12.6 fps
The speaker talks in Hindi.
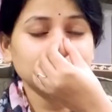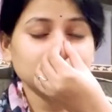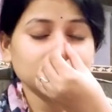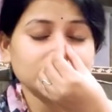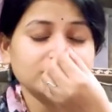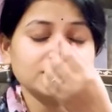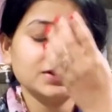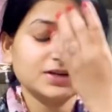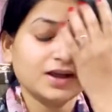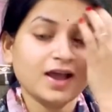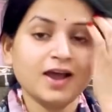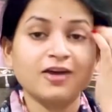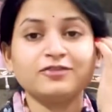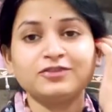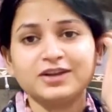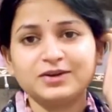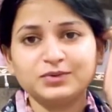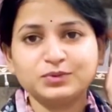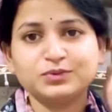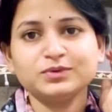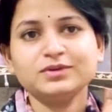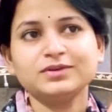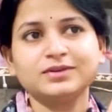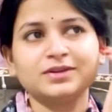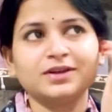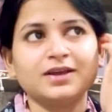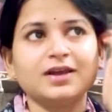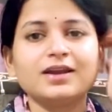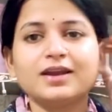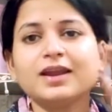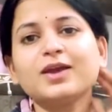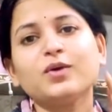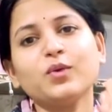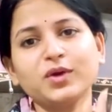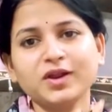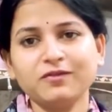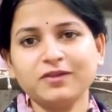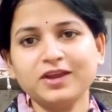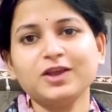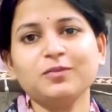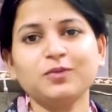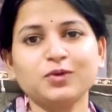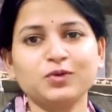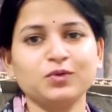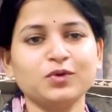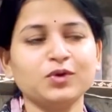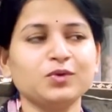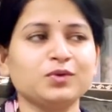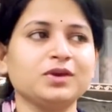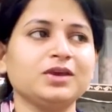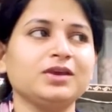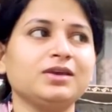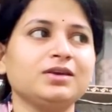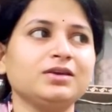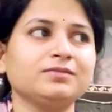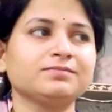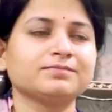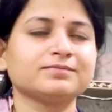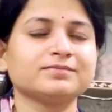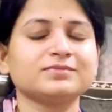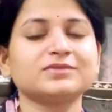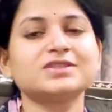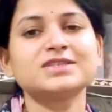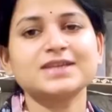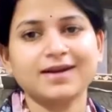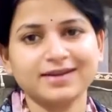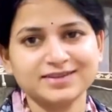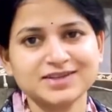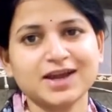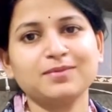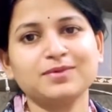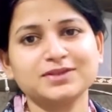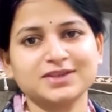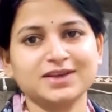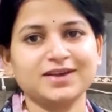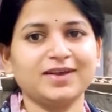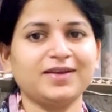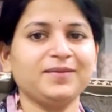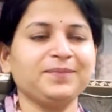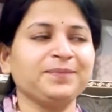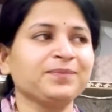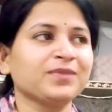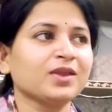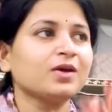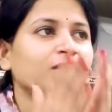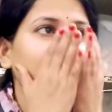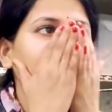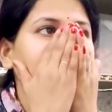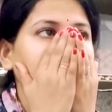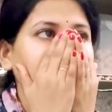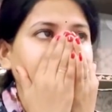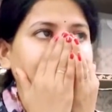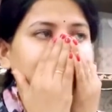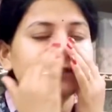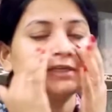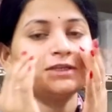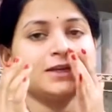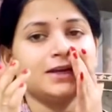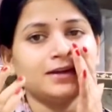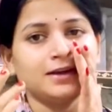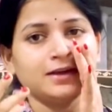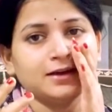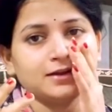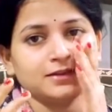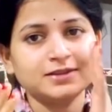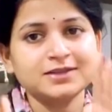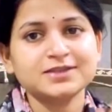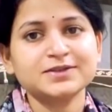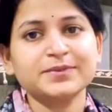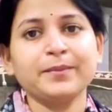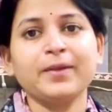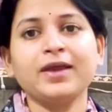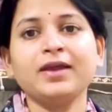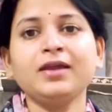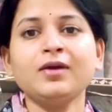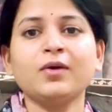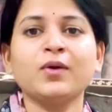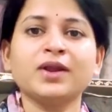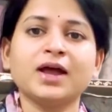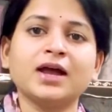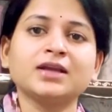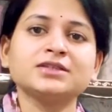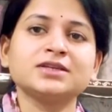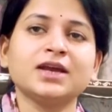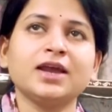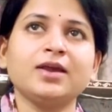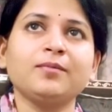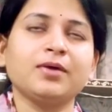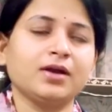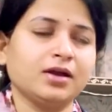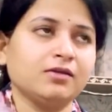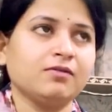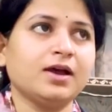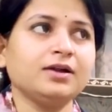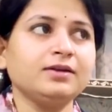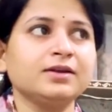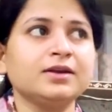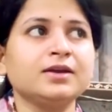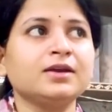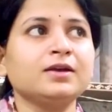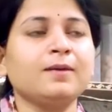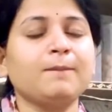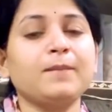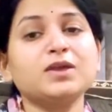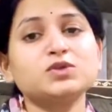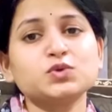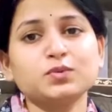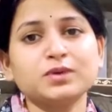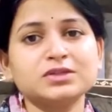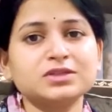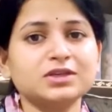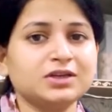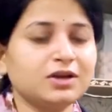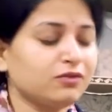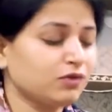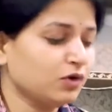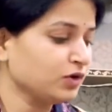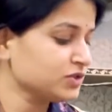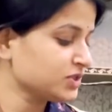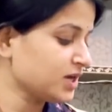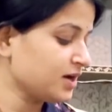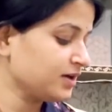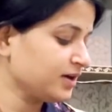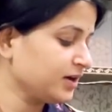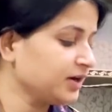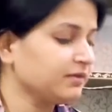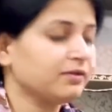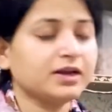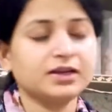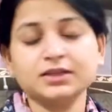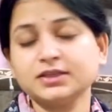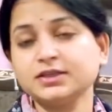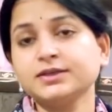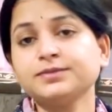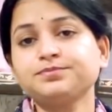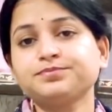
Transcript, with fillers: गुड आफ्टरनून नहीं गुड इवनिंग ही बोलूँगी क्योंकि साढ़े चार बज गए हैं और आज की डेट है इकतीस मई और आज है मंगलवार मैं सुबह से ही ना ब्लॉग स्टार्ट करने वाली थी